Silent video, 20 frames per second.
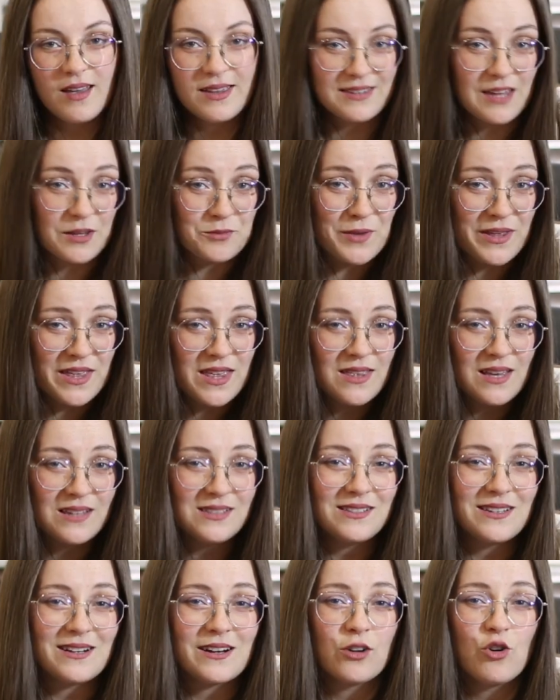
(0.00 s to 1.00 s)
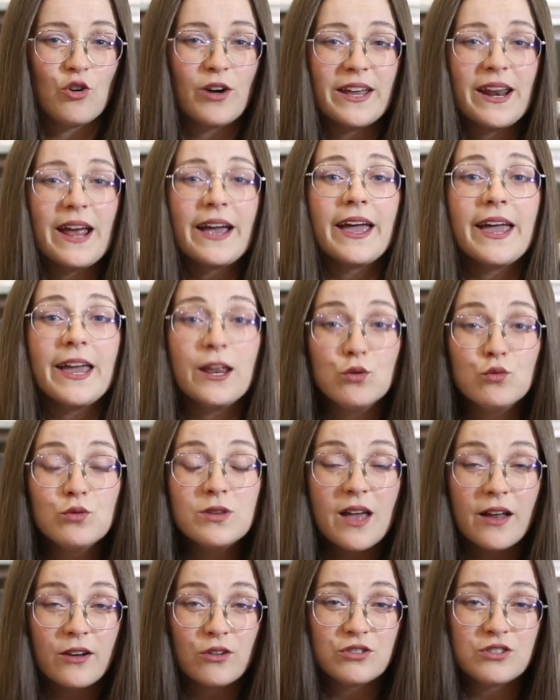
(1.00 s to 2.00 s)
Estas medidas se recogerán en
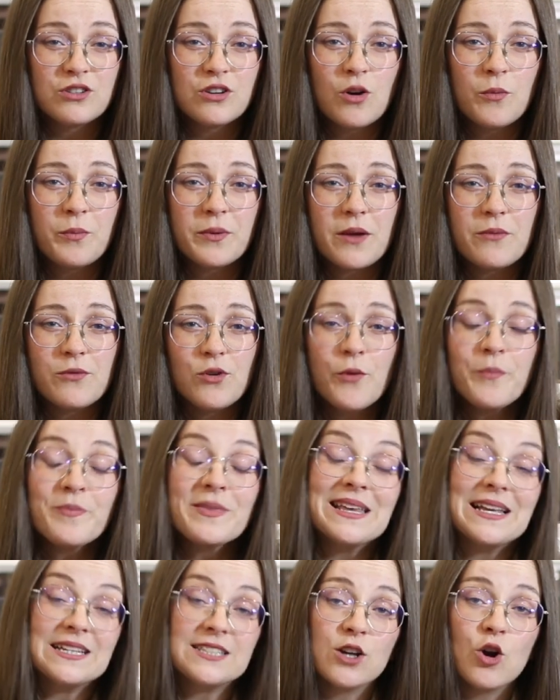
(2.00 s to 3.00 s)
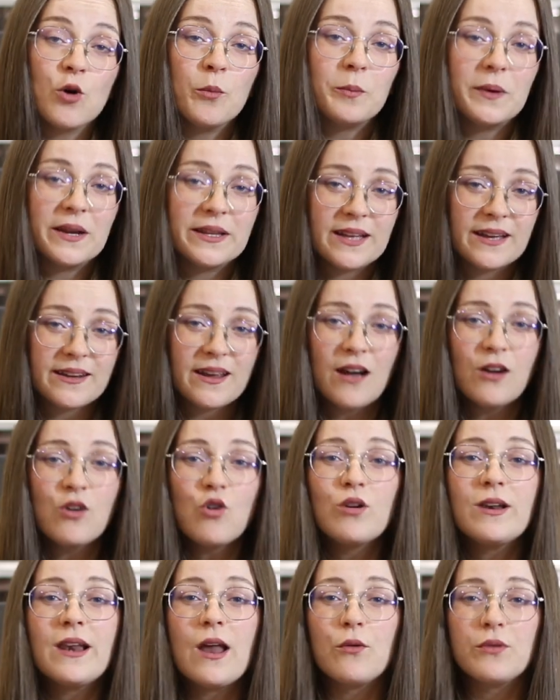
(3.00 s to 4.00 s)
un diagnóstico previo que se completará
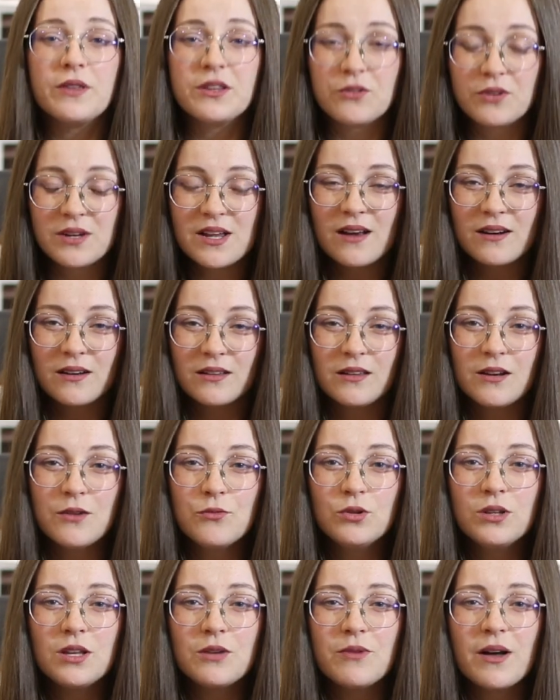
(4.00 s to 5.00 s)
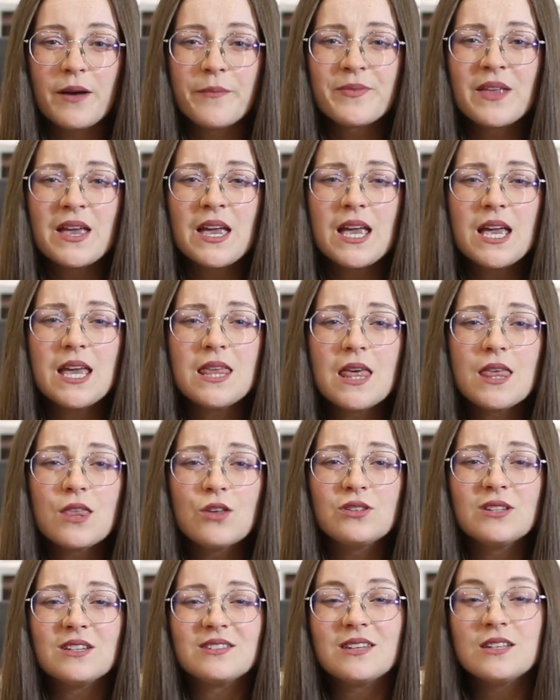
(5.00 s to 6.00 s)
con la auditoría retributiva y de
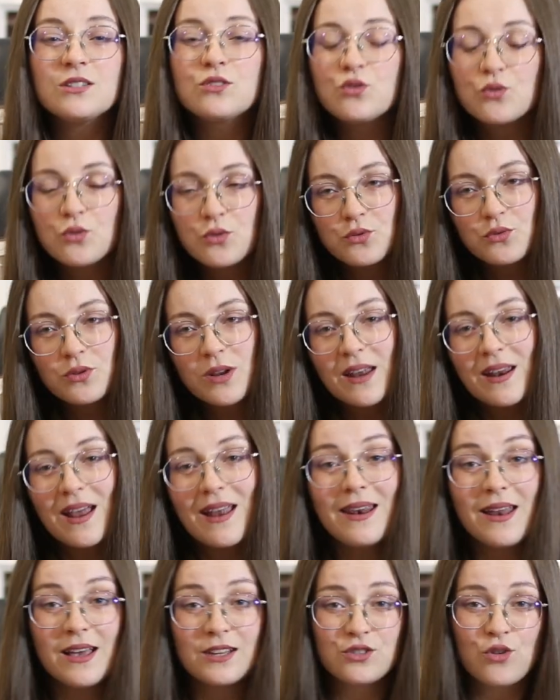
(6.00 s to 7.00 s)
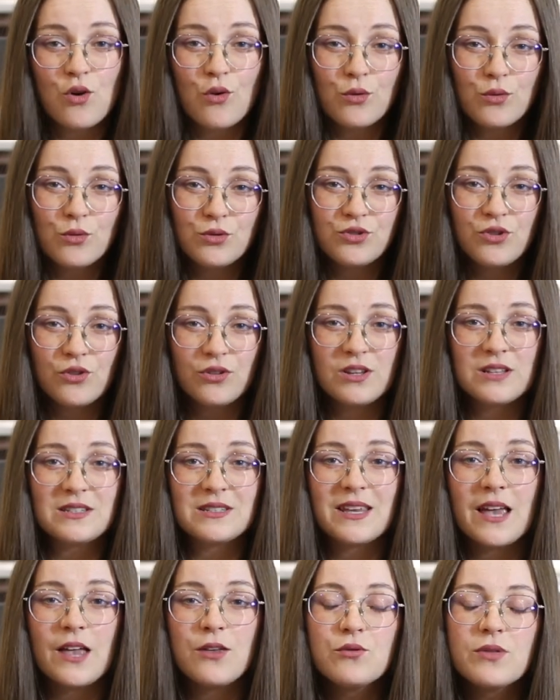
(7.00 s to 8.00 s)
donde se estructurarán las
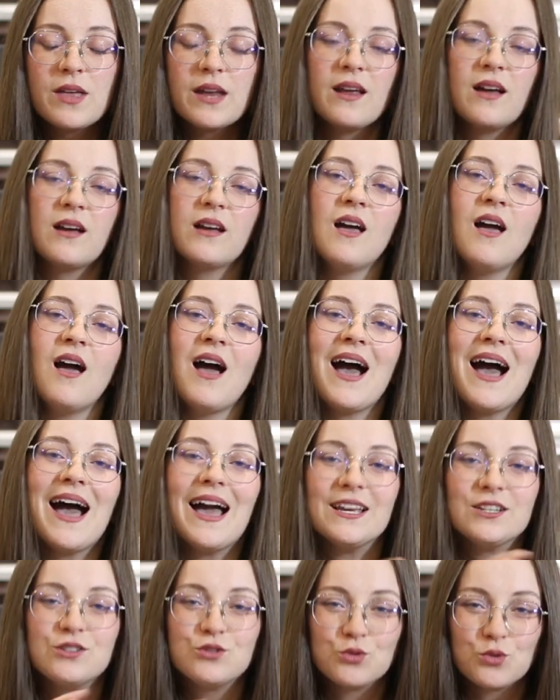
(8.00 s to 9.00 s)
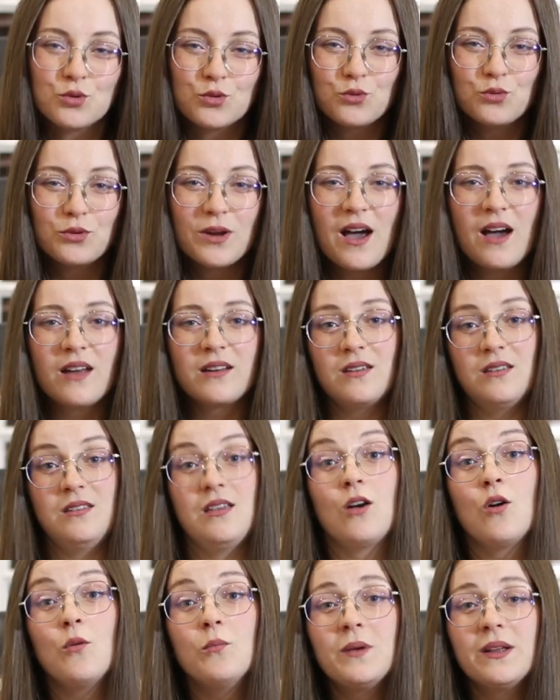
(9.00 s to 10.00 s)
conclusiones que ayudarán a estructurar
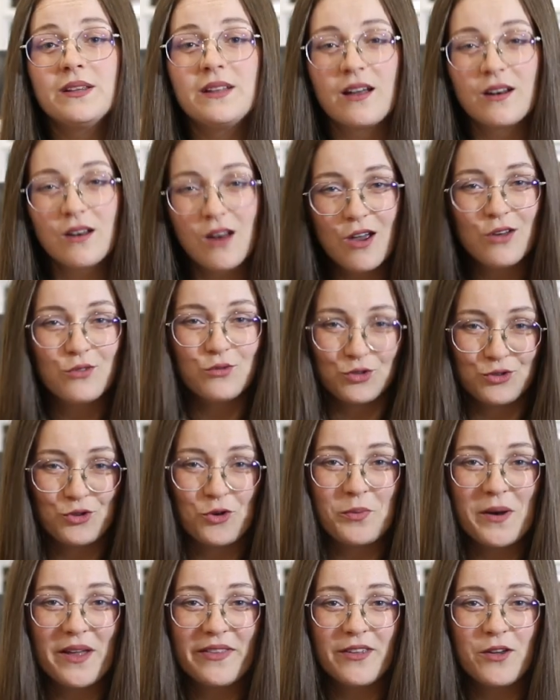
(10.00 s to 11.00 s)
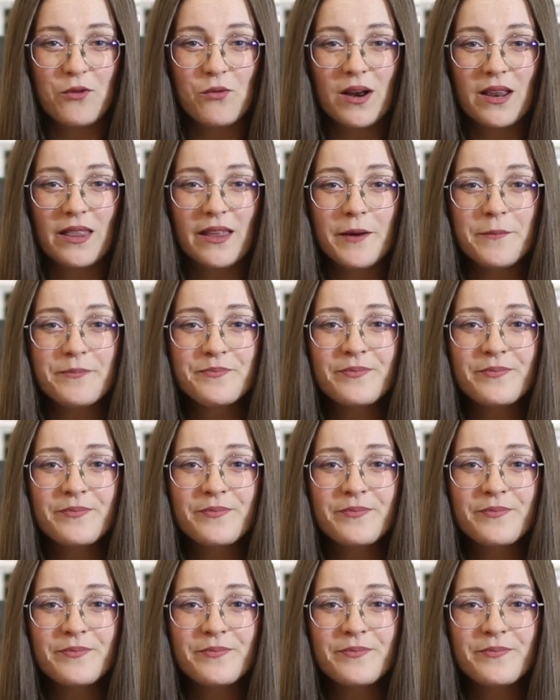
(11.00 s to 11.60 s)
y a completar nuestro plan de igualdad.